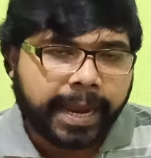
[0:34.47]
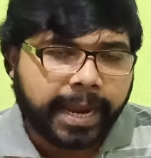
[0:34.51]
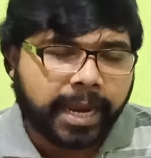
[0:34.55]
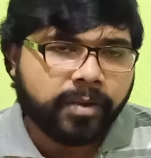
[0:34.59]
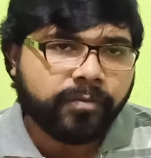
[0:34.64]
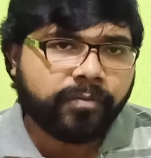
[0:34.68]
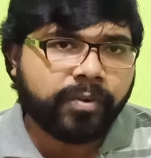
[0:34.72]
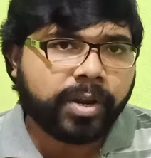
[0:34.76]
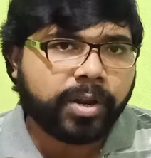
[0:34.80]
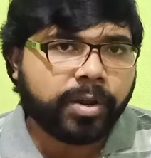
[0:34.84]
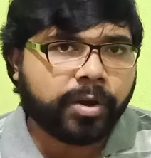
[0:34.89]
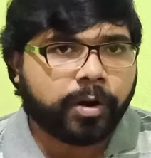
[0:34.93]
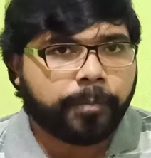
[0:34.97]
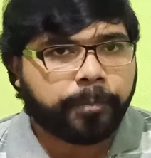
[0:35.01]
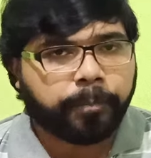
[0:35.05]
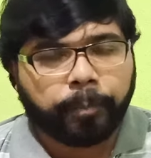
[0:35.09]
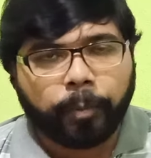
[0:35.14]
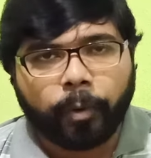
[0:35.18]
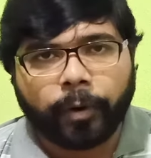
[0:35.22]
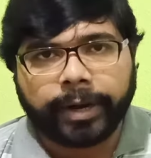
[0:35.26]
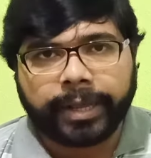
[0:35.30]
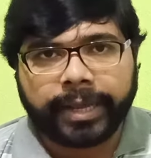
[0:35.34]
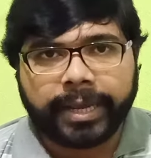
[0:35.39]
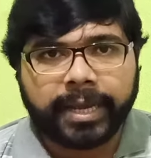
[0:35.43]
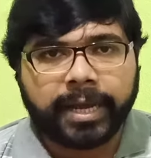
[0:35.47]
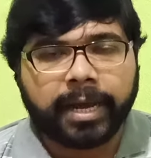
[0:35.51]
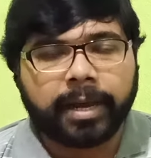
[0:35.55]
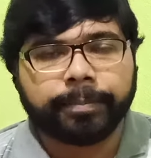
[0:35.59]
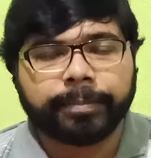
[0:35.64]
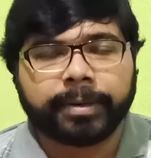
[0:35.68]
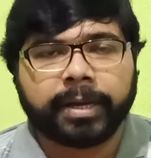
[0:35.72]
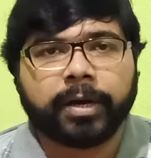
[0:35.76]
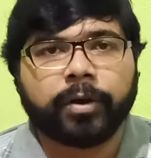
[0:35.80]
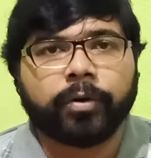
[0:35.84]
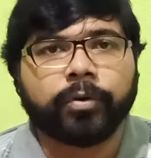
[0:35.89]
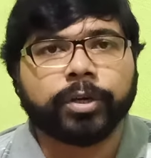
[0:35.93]
এই ভিডিওর পরে
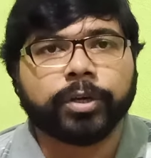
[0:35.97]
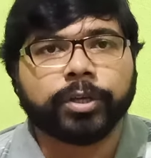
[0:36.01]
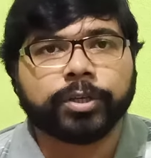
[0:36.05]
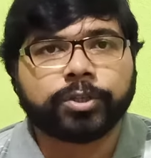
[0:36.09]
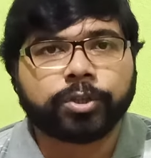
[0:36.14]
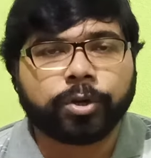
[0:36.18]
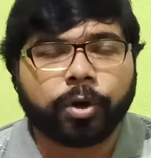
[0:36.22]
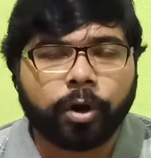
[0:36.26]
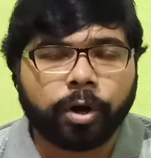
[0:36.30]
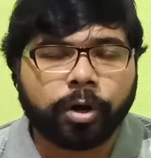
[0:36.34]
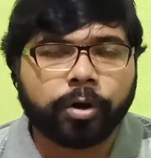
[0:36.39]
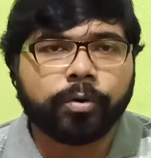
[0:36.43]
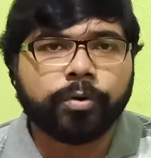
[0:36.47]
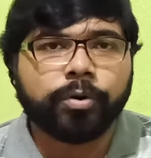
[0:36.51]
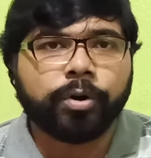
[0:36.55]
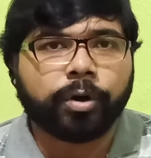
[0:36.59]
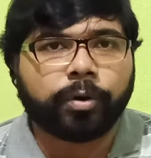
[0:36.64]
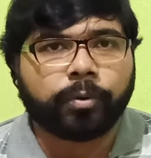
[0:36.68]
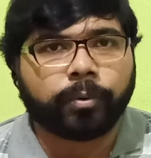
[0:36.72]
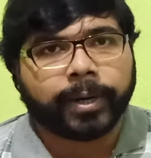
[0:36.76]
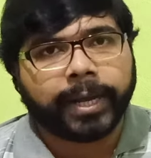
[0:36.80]
আমরা ওই ছকগুলো